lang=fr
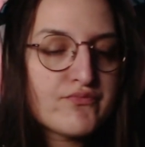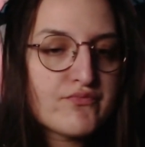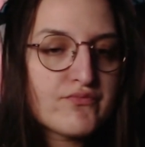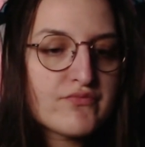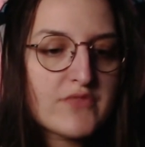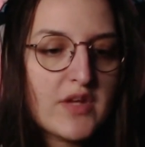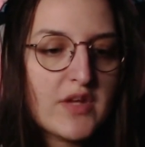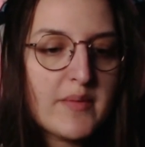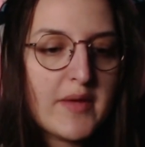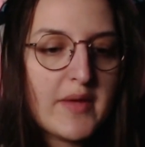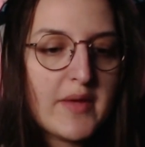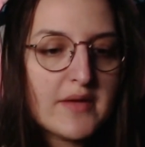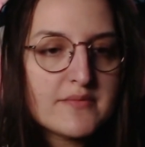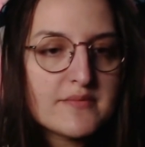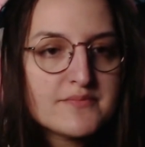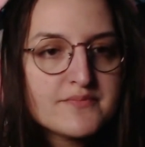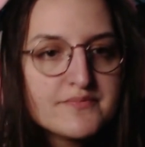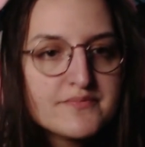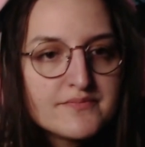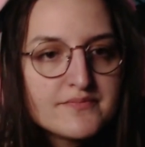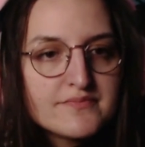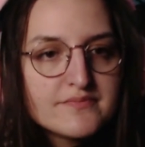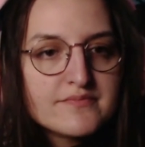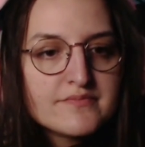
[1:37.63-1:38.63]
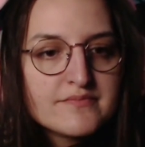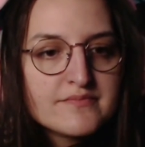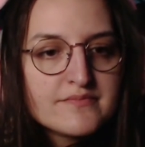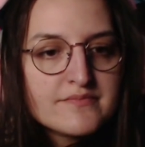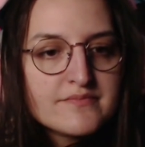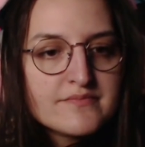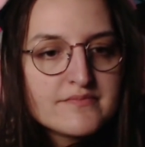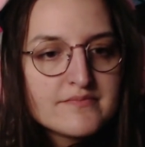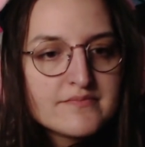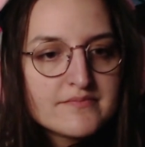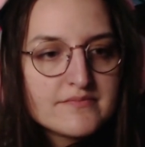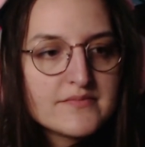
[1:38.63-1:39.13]
Très bien.
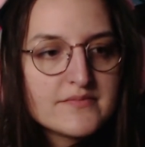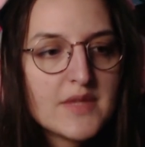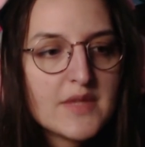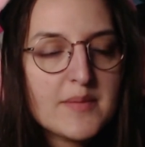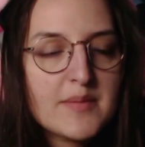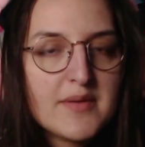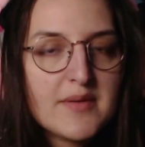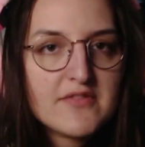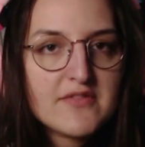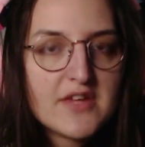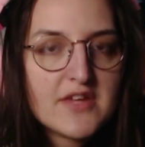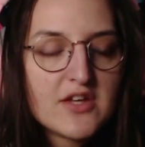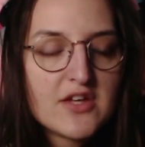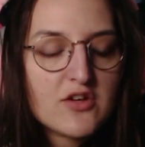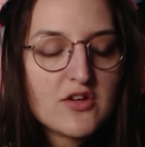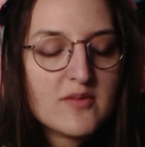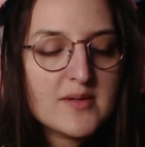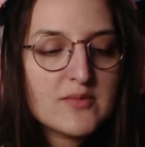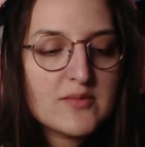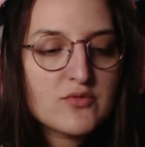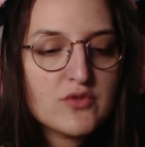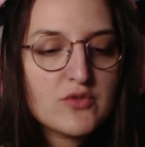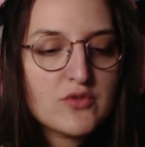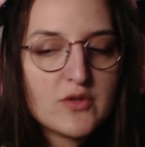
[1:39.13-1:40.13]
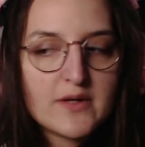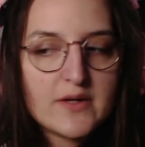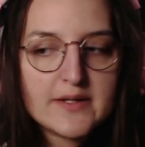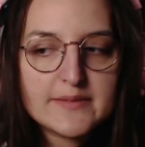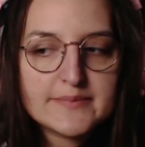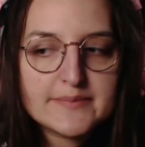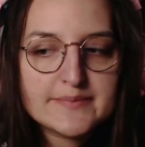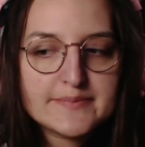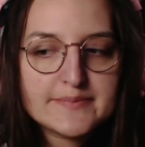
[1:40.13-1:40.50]
Et pas vert comme la couleur. Hein.